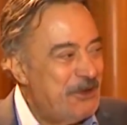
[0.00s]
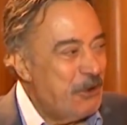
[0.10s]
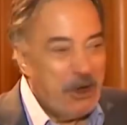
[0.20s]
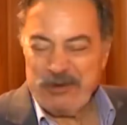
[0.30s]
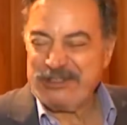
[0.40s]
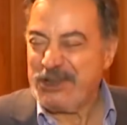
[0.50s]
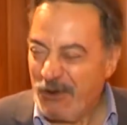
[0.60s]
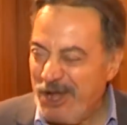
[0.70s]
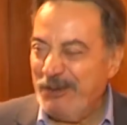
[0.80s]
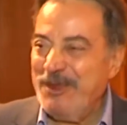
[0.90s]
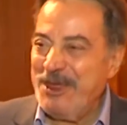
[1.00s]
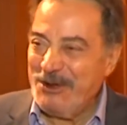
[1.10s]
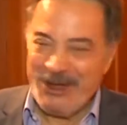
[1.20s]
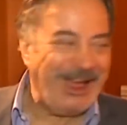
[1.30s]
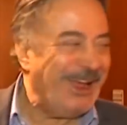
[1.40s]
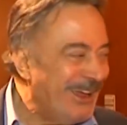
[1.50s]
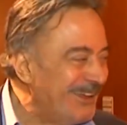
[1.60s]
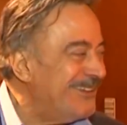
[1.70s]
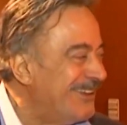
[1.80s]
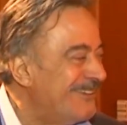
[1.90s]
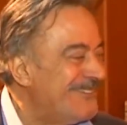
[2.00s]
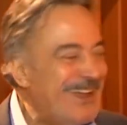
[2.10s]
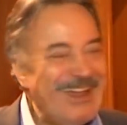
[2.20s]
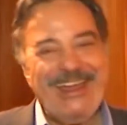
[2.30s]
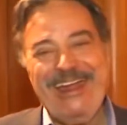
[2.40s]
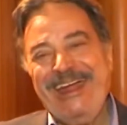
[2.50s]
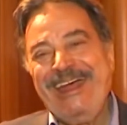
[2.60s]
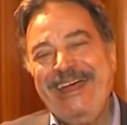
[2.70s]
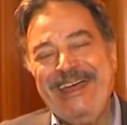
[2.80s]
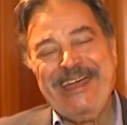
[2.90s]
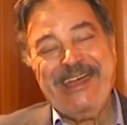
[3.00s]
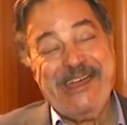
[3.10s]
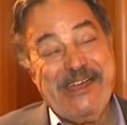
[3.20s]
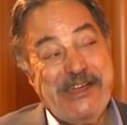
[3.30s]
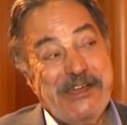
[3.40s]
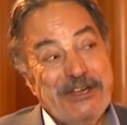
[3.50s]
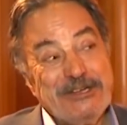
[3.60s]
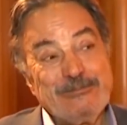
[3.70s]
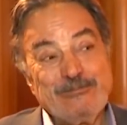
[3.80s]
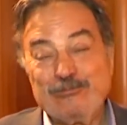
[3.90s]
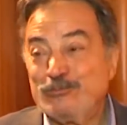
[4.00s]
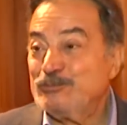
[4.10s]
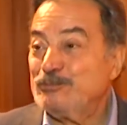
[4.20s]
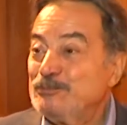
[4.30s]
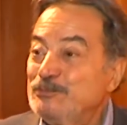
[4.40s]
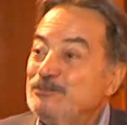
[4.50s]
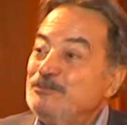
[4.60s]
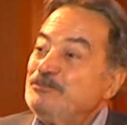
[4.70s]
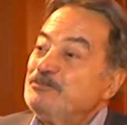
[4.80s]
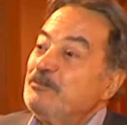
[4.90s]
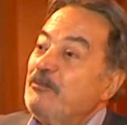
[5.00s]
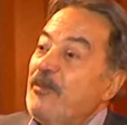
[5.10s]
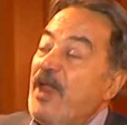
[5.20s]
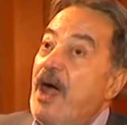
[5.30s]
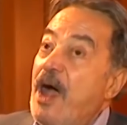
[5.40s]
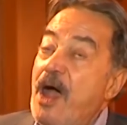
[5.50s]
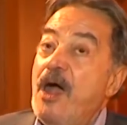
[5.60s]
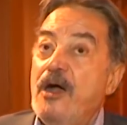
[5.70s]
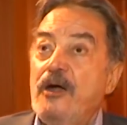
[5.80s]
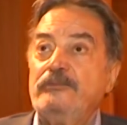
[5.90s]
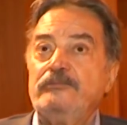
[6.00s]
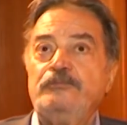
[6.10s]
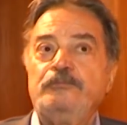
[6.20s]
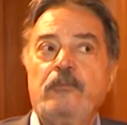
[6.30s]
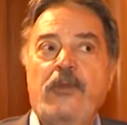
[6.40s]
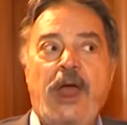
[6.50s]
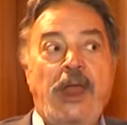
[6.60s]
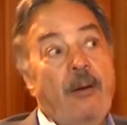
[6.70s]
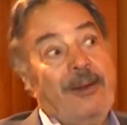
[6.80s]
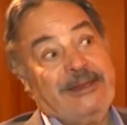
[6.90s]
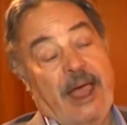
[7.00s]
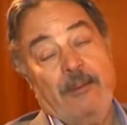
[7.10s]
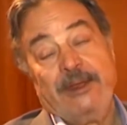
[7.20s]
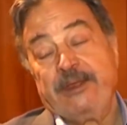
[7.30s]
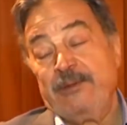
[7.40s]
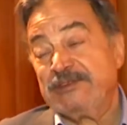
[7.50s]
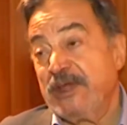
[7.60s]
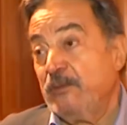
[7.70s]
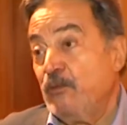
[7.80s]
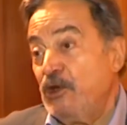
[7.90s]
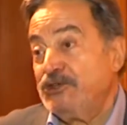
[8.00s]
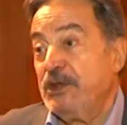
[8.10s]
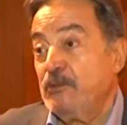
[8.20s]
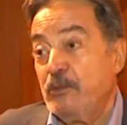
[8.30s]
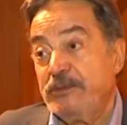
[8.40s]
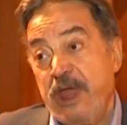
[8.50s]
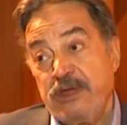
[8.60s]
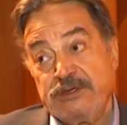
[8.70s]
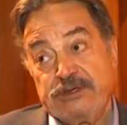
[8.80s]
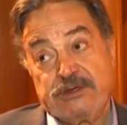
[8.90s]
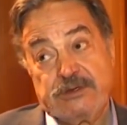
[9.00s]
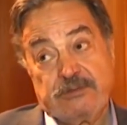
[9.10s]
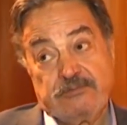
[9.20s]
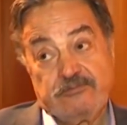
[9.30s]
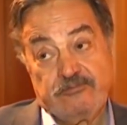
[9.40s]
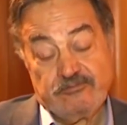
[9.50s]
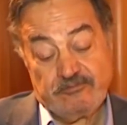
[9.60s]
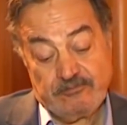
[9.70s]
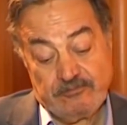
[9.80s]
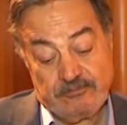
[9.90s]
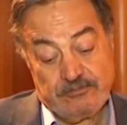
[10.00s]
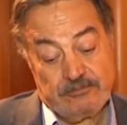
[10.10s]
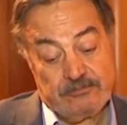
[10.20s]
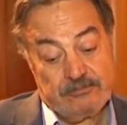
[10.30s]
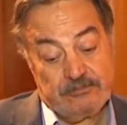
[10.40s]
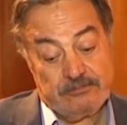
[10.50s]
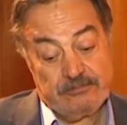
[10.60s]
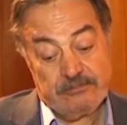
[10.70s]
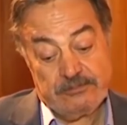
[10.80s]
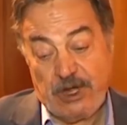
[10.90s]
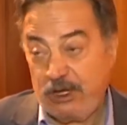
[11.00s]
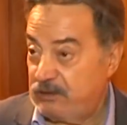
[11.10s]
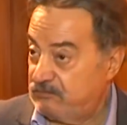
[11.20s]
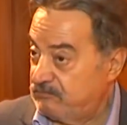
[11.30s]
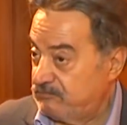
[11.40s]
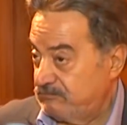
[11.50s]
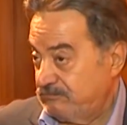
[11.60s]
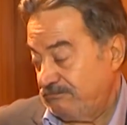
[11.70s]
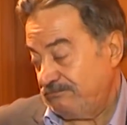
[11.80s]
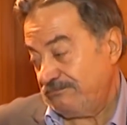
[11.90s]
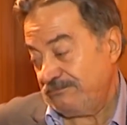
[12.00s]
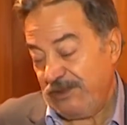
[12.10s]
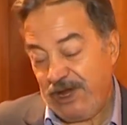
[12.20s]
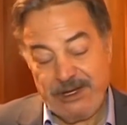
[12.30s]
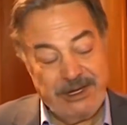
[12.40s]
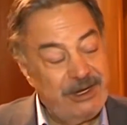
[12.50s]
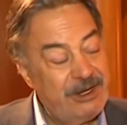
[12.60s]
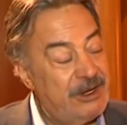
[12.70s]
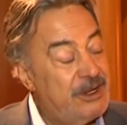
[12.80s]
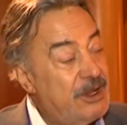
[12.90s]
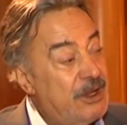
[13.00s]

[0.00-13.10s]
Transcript: وابس السوالم والحاجات دي آه. بس عملت برضه كتير خير يعني طبعا أوه. الشر آه. طبعا أيوة، الشهد والدموع مثلا محسن ممتاز اه طبعا رأفت الهجان يعني بيعرض حاليا يعني